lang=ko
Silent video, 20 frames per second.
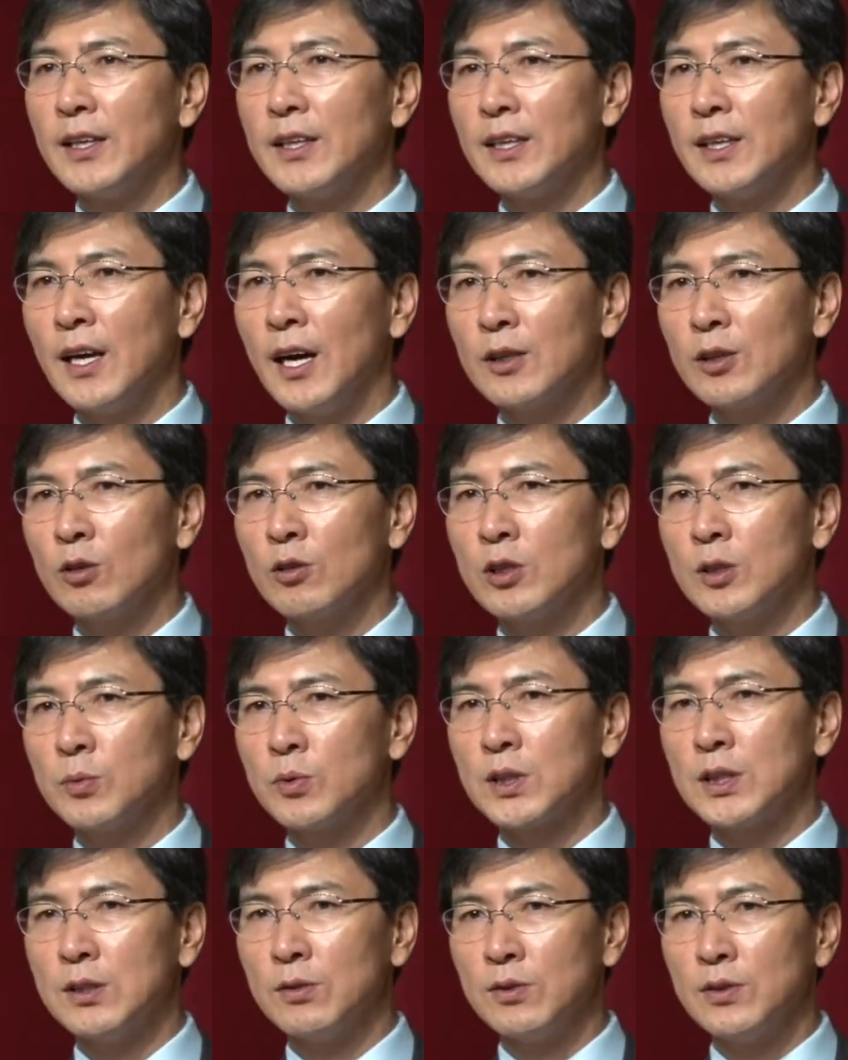이
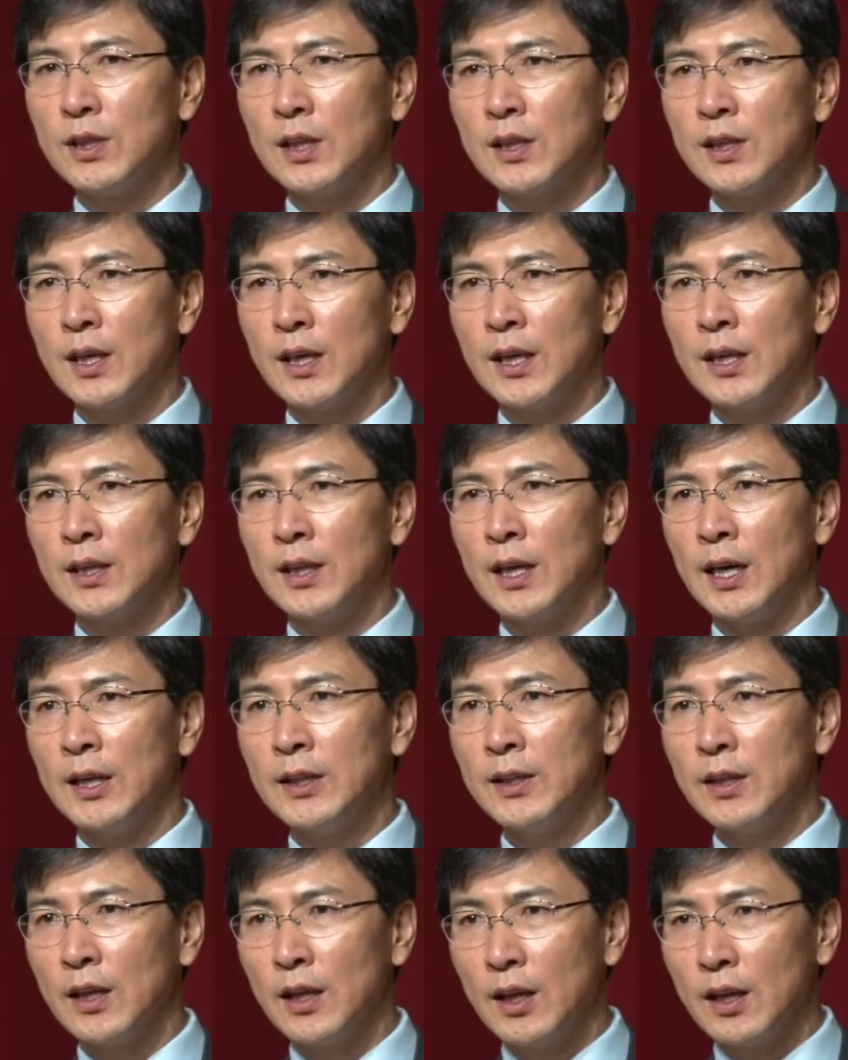학교급식 지원센터에
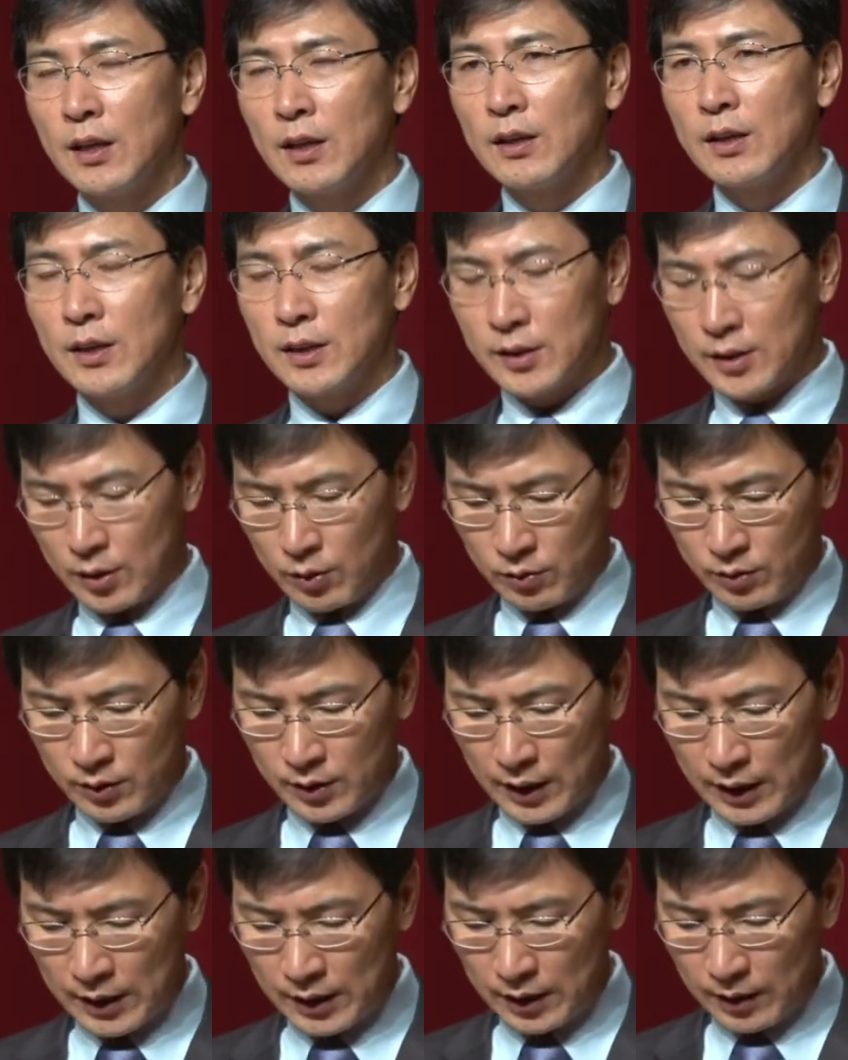대한 네,
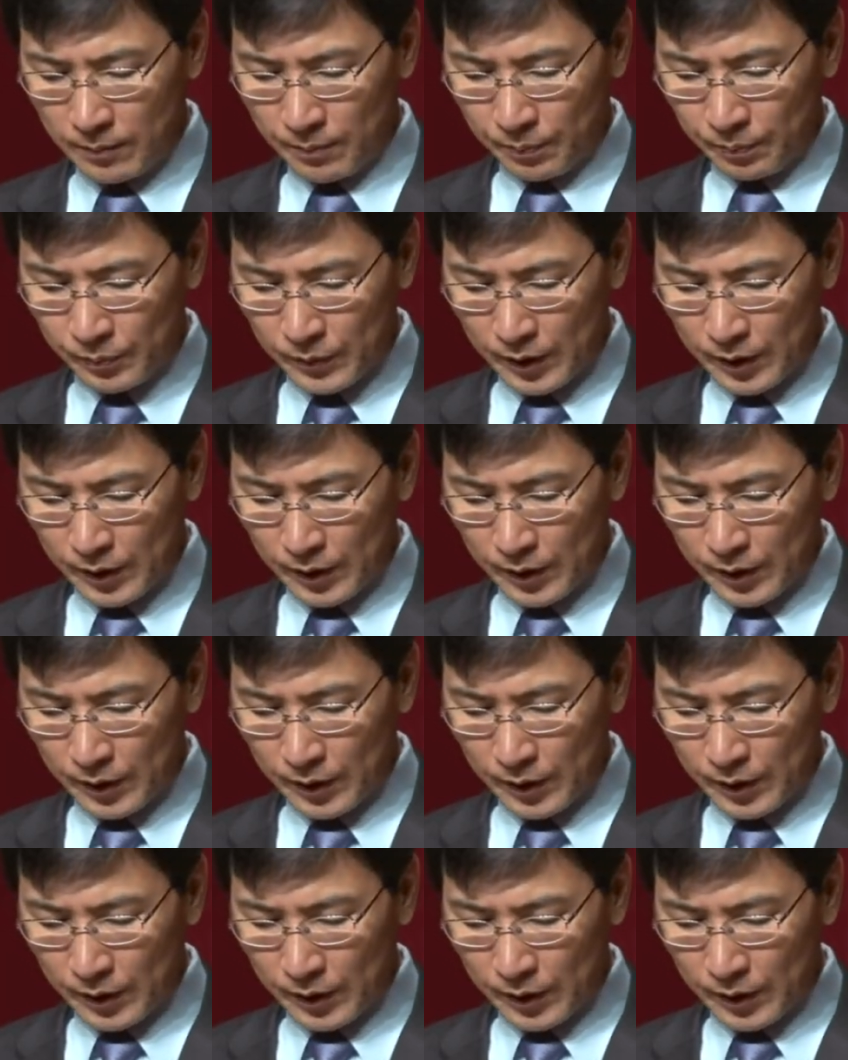전산